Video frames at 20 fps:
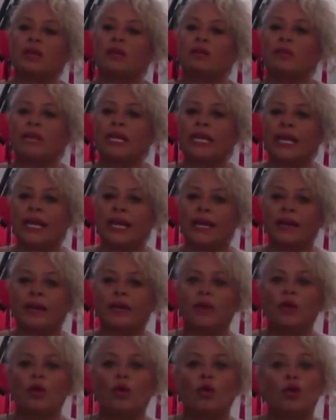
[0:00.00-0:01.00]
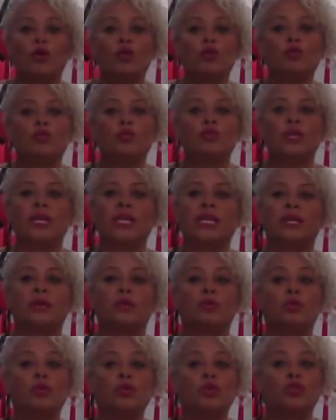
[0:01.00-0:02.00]
Bir kere önümüzdeki
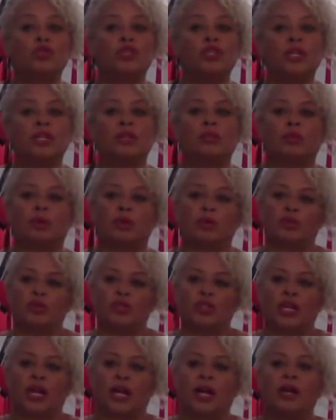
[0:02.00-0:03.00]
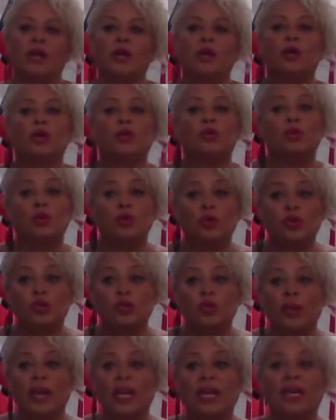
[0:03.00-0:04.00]
3 yıl boyunca
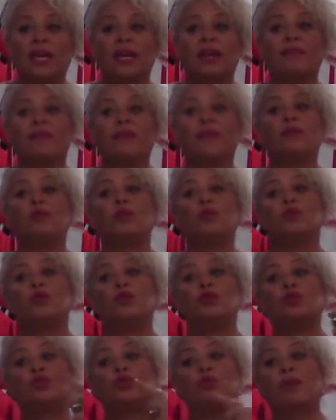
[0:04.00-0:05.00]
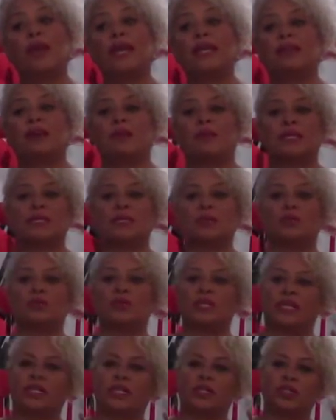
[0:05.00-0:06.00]
dönüşmek ve dönüştürmek teması
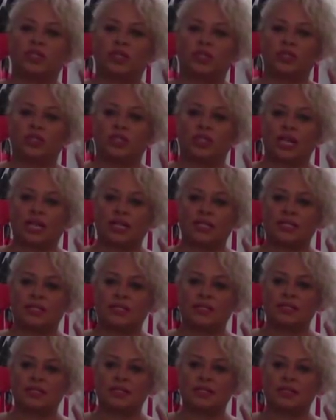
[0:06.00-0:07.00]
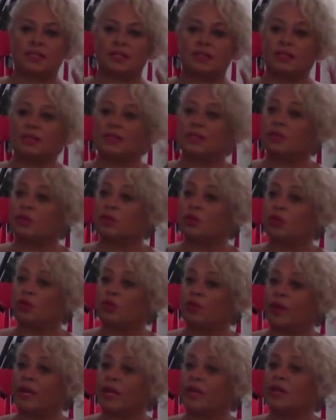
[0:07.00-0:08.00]
üzerine çalışacaksınız.
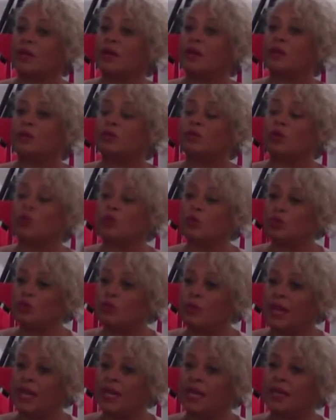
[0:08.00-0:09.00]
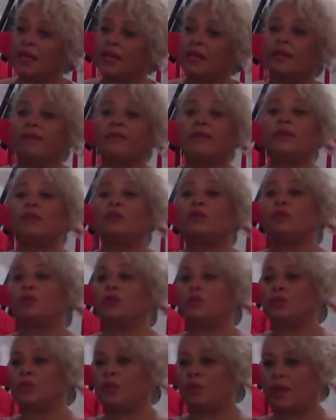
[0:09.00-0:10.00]
Unutmayın, dönüşmek ve
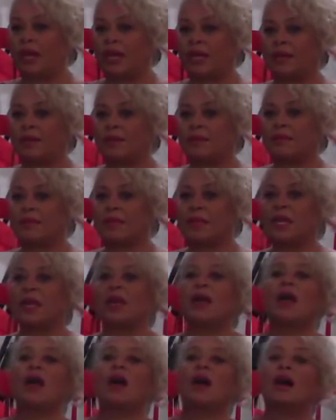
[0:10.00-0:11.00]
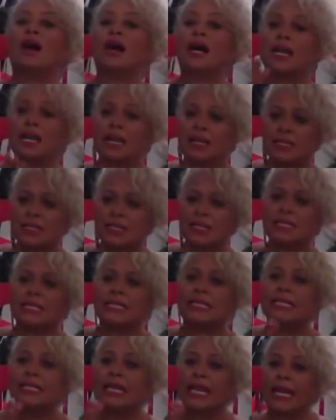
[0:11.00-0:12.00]
dönüştürmek.
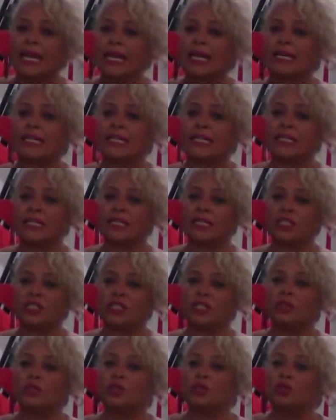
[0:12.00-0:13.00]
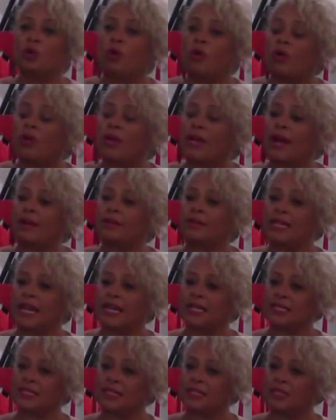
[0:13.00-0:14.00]
Hayatınızın geri kalanı için çok önemli
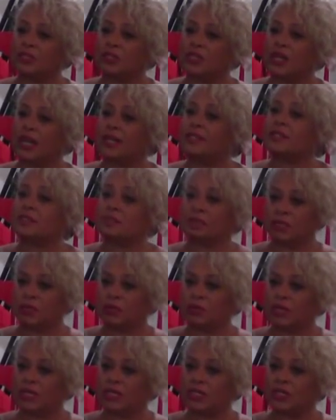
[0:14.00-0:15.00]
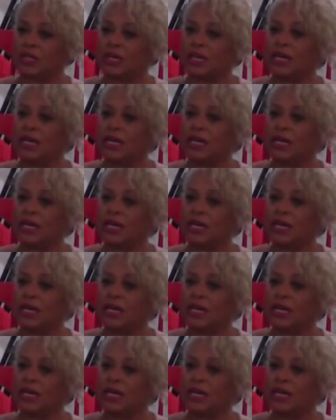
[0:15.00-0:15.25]
dersler alacağınız bir süreç.